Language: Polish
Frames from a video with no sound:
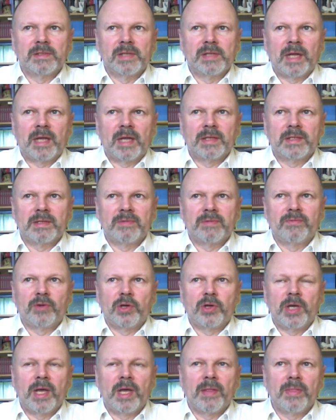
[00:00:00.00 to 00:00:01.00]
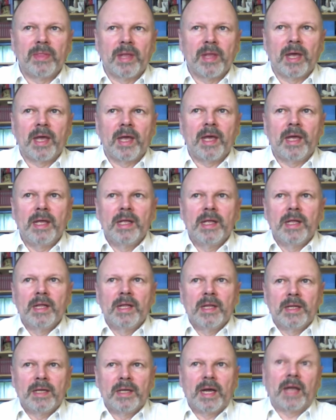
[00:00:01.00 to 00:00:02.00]
antywojenne
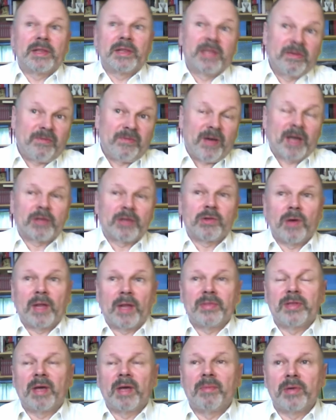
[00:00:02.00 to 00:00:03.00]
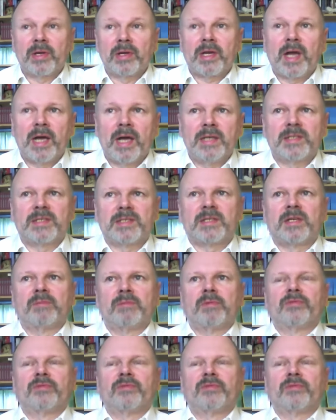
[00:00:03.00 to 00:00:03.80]
de facto antyamerykańskie,